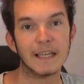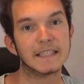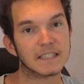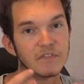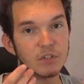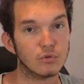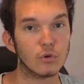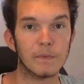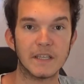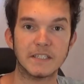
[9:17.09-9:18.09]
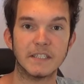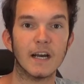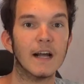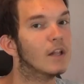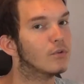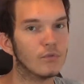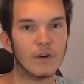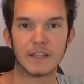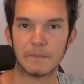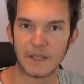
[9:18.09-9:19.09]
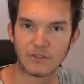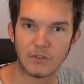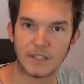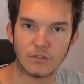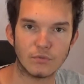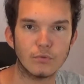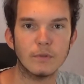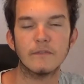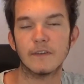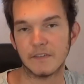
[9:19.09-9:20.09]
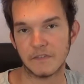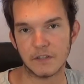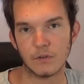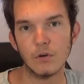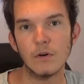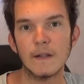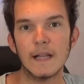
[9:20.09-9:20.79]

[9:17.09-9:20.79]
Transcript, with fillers: Ça me fait toujours plaisir de voir des personnes qui suivent les vidéos.